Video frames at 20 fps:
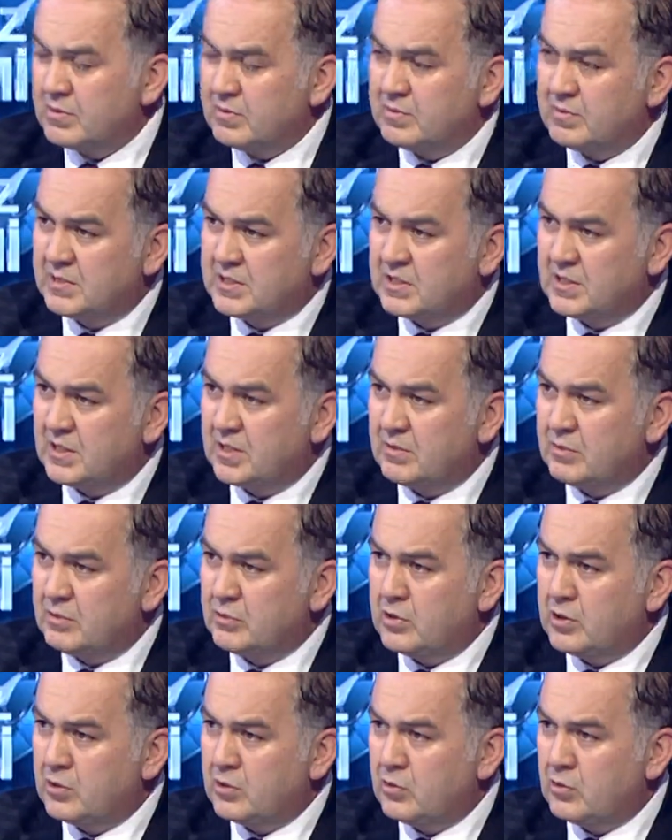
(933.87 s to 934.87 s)
Mesela
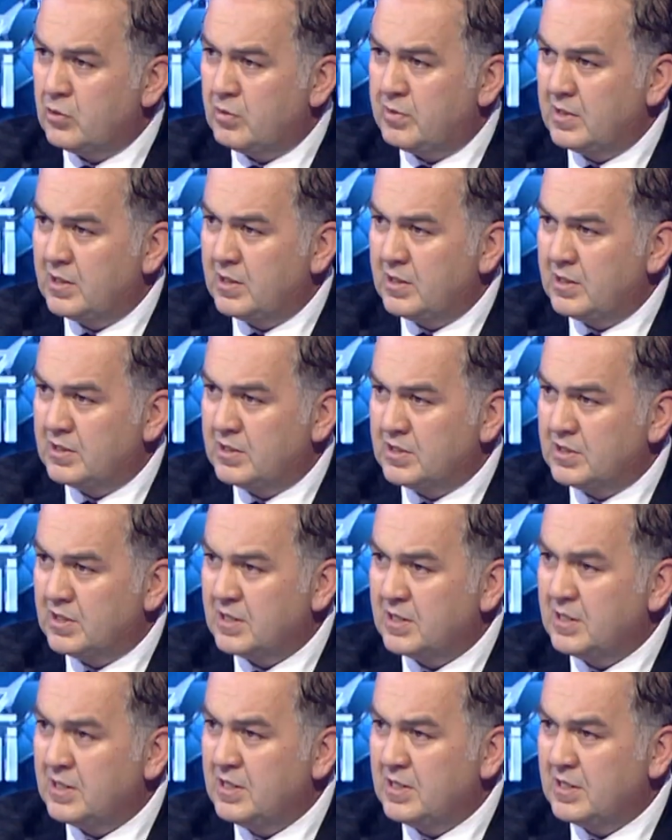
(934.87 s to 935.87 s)
bunları
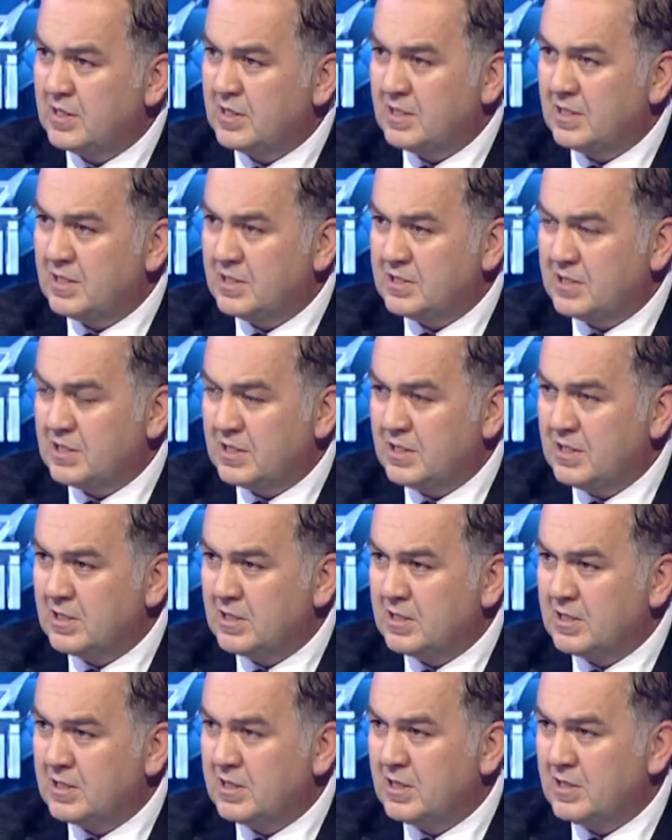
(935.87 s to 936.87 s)
toparlarsak gelecekle
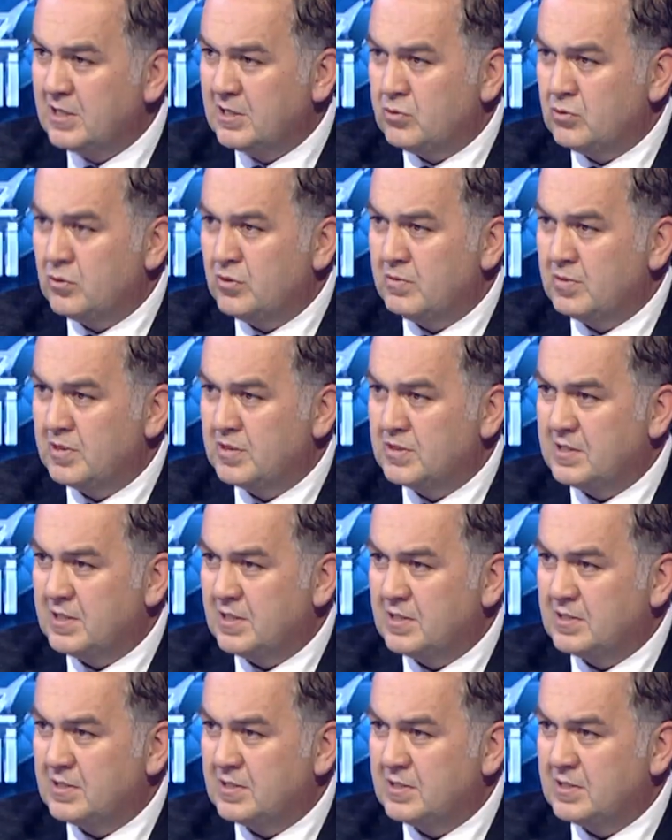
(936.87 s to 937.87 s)
ilgili neler söylemek
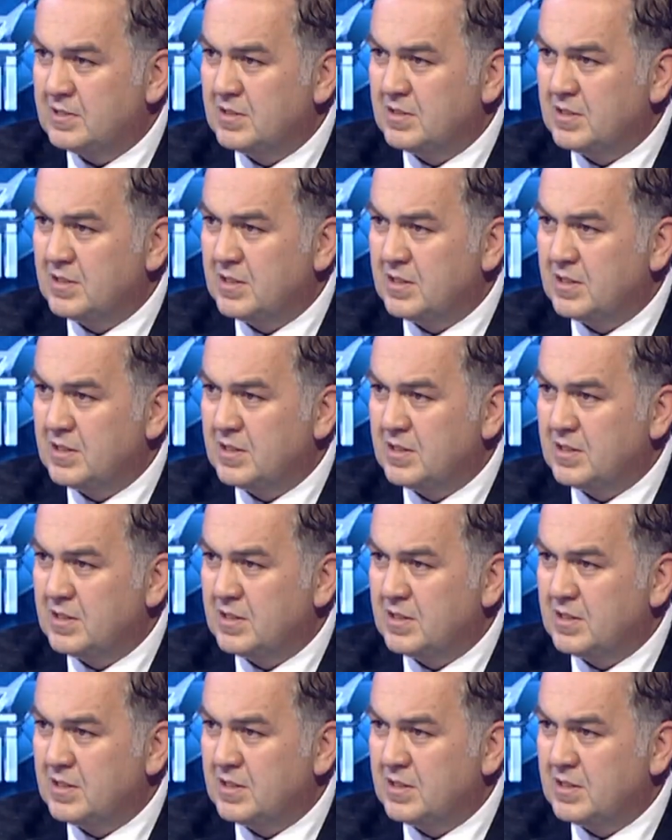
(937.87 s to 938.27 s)
istersiniz?